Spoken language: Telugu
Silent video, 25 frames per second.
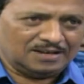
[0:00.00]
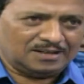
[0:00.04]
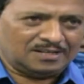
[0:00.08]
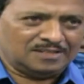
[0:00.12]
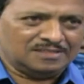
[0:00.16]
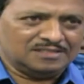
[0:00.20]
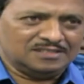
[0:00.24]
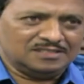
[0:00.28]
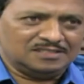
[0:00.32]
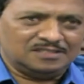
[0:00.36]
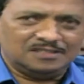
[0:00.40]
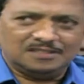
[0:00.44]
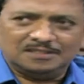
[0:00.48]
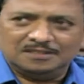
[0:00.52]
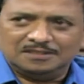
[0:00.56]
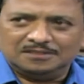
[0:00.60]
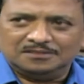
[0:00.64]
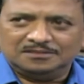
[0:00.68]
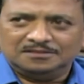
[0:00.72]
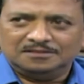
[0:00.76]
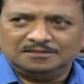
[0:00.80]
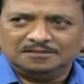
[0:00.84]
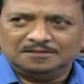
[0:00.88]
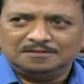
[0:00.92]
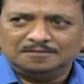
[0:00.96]
లెక్కలు తీస్తున్నారు
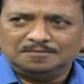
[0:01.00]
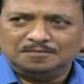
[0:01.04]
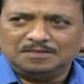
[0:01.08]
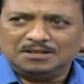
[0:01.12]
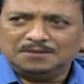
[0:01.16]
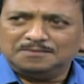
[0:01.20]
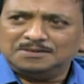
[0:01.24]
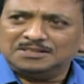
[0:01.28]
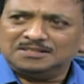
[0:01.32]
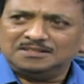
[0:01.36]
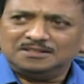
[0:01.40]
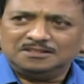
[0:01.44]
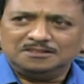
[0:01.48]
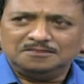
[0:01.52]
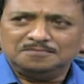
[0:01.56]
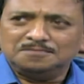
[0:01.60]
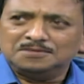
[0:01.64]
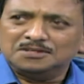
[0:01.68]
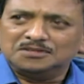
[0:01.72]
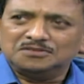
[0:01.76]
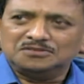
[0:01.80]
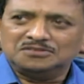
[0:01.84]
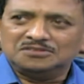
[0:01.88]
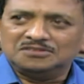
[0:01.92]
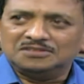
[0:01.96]
మరి మతత్వం
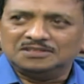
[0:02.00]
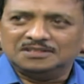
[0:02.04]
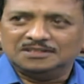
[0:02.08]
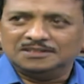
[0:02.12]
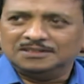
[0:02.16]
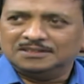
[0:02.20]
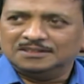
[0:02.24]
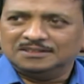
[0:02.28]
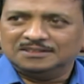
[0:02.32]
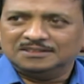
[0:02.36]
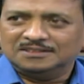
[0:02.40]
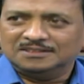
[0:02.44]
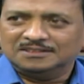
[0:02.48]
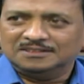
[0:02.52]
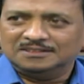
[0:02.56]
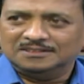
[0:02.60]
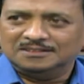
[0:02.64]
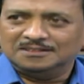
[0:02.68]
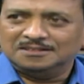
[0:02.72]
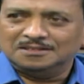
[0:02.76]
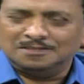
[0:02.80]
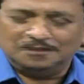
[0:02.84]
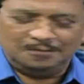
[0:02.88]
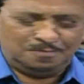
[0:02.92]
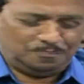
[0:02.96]
పెరుగుతుందా
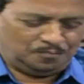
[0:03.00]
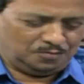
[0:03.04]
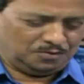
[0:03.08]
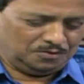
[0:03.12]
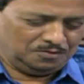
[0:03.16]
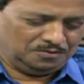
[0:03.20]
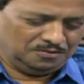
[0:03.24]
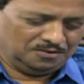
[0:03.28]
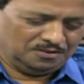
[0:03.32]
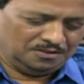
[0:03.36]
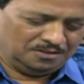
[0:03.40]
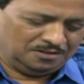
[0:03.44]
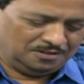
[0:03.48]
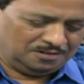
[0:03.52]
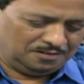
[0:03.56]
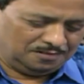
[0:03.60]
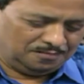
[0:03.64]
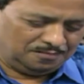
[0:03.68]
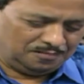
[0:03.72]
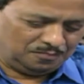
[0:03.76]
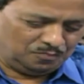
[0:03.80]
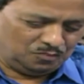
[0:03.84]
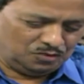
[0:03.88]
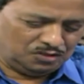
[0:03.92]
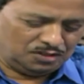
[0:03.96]
ఎస్ ఇప్పుడు
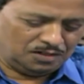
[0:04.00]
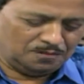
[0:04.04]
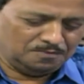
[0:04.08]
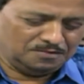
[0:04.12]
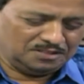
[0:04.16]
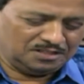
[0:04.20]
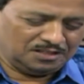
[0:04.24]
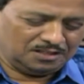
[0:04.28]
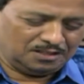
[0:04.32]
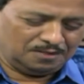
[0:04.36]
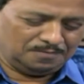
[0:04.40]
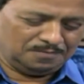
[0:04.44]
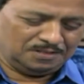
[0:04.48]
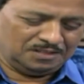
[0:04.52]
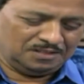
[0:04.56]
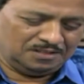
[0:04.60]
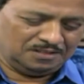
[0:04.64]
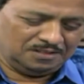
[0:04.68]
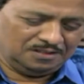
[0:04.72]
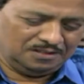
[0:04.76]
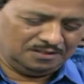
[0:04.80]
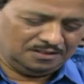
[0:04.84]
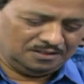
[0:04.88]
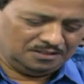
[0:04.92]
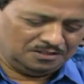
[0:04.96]
ముస్లిమ్స్
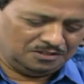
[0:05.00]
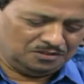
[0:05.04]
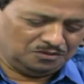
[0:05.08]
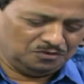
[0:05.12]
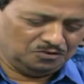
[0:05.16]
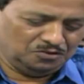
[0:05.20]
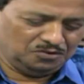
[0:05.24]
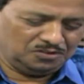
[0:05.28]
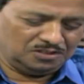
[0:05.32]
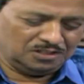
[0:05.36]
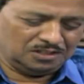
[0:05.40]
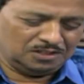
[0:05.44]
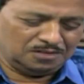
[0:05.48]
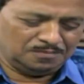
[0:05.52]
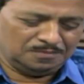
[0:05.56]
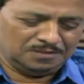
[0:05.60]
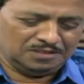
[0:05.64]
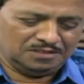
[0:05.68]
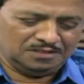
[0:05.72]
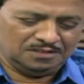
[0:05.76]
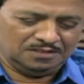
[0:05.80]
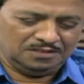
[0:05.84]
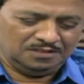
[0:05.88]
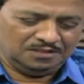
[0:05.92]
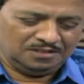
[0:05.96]
ఎంతమంది హిందూస్
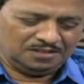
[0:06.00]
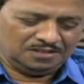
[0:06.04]
ఎంతమంది